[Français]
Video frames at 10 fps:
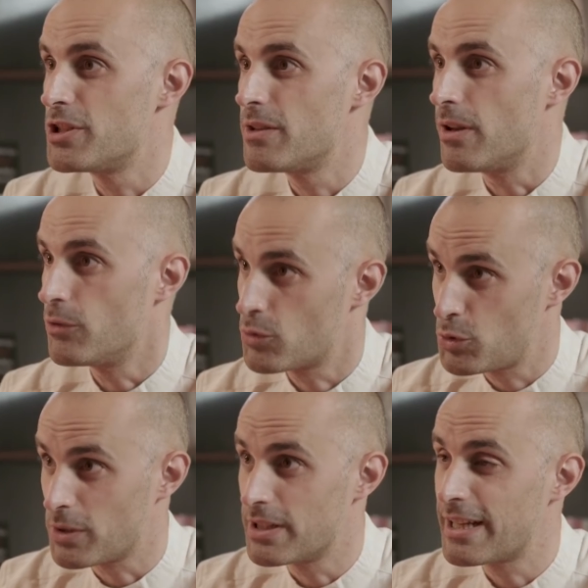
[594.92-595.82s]
j'ai donc
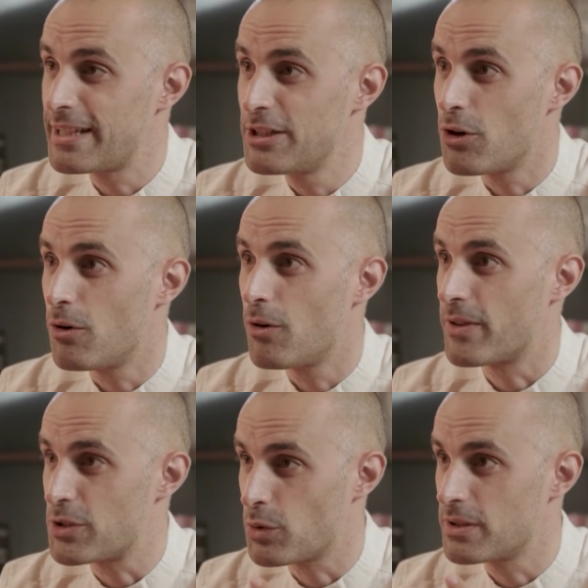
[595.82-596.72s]
sur des clients,
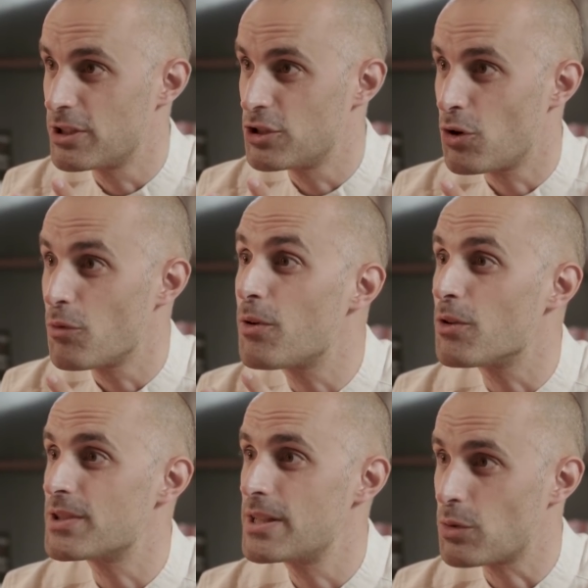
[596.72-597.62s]
enfin sur des gens
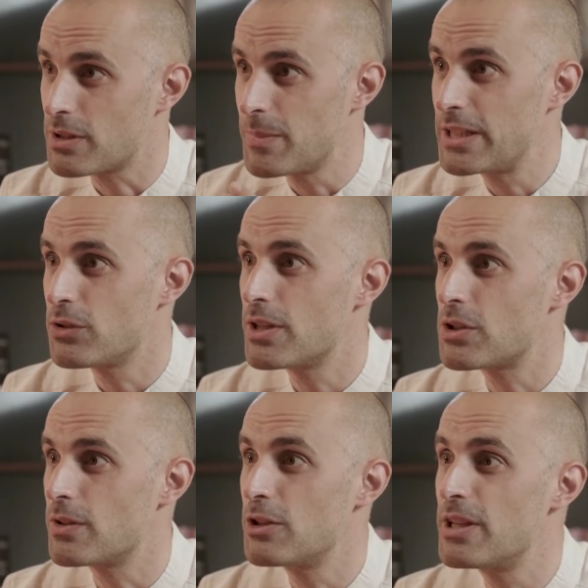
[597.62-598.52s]
français, sur des
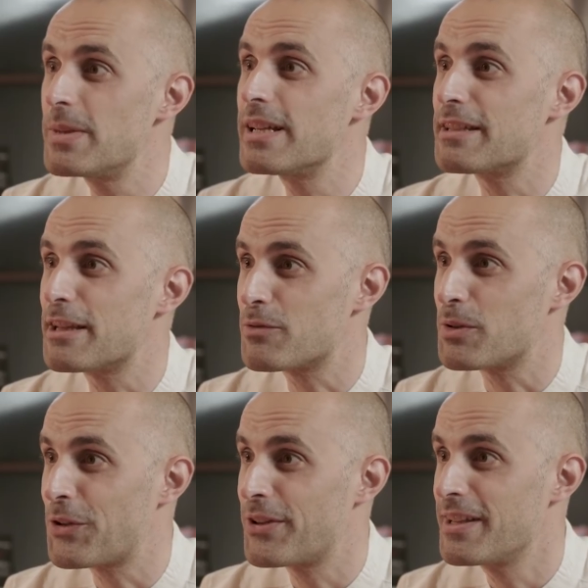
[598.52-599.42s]
multinationales, des milliardaires
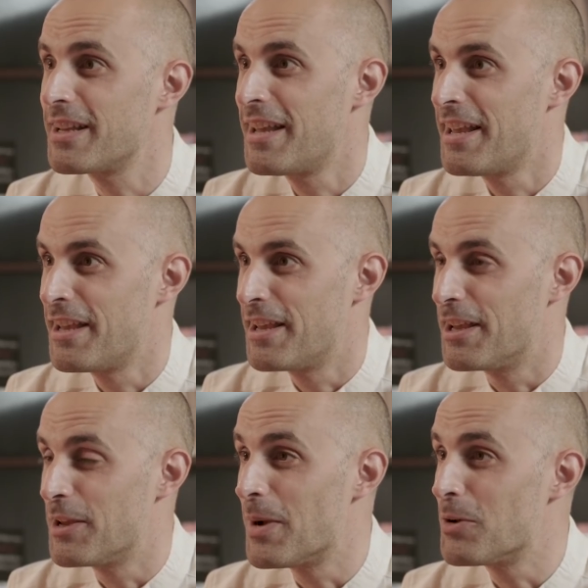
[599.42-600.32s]
français.
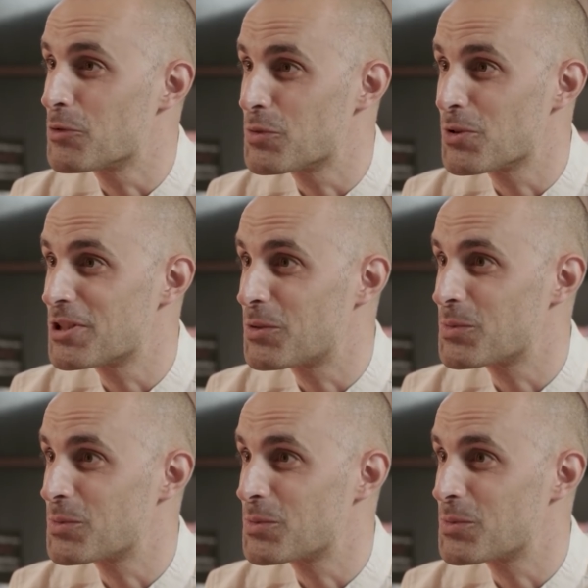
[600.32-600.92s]
Et malheureusement, j'ai